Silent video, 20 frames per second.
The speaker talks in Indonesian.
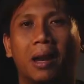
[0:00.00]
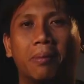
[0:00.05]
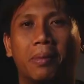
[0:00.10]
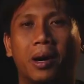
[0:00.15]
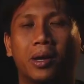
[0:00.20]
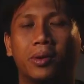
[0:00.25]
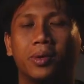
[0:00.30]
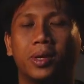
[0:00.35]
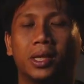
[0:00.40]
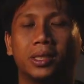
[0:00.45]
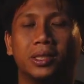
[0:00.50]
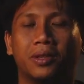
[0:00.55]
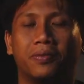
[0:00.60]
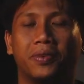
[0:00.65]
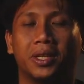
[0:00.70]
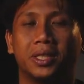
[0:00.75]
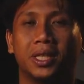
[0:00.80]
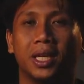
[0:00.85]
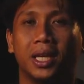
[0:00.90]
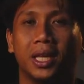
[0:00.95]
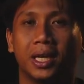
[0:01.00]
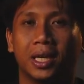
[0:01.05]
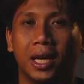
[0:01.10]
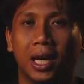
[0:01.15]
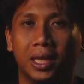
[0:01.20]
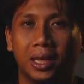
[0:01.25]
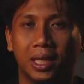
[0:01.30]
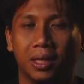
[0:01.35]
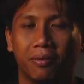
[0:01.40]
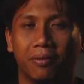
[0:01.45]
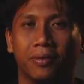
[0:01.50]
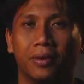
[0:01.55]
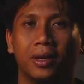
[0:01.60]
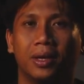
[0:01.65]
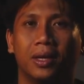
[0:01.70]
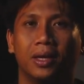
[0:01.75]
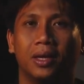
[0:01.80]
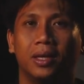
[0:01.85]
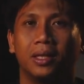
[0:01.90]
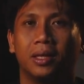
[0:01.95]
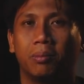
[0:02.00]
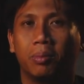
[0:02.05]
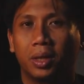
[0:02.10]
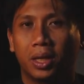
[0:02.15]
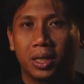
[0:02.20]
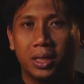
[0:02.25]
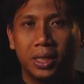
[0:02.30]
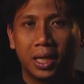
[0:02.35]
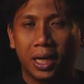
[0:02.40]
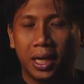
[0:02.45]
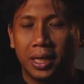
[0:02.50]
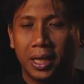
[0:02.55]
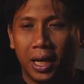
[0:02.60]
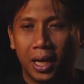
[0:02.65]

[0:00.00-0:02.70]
hal baru yang sifatnya negatif, tapi kerjakan